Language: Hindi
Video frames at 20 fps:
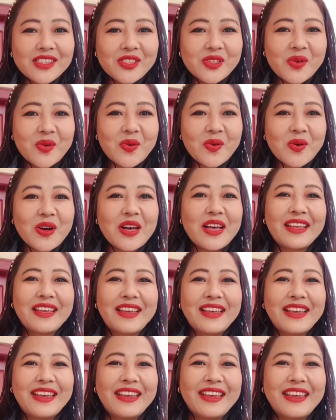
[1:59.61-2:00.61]
जो
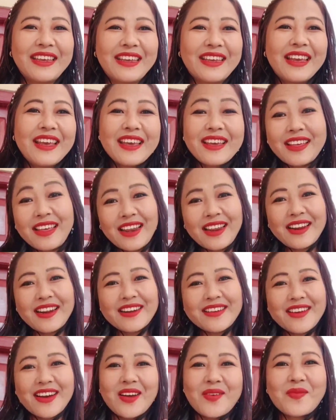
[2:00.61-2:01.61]
घर का
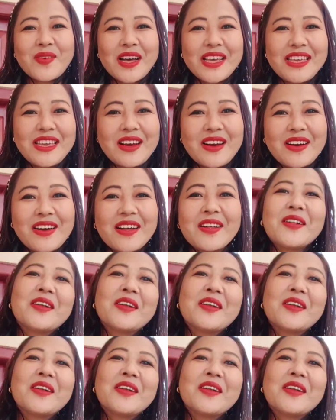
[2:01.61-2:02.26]
ड्रामा या